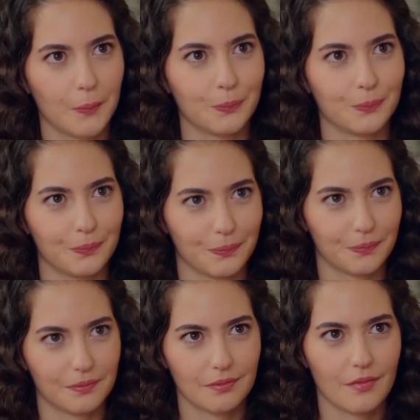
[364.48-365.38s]
Hmm.
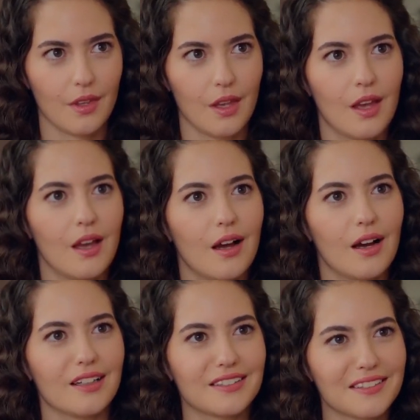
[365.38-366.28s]

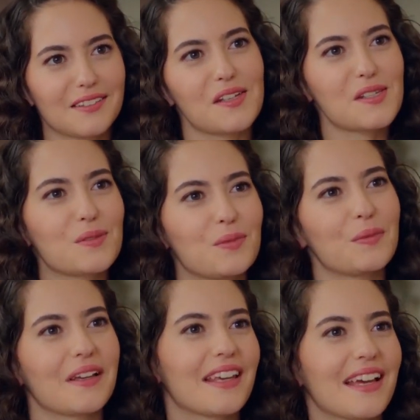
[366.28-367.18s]
Atın da hazır mı
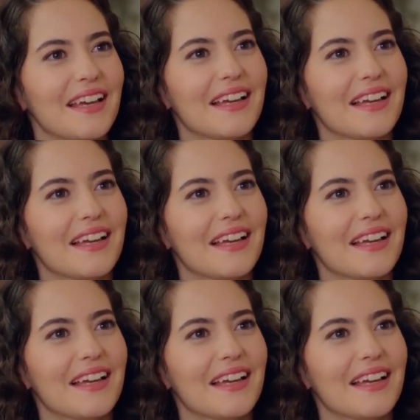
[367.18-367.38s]
peki?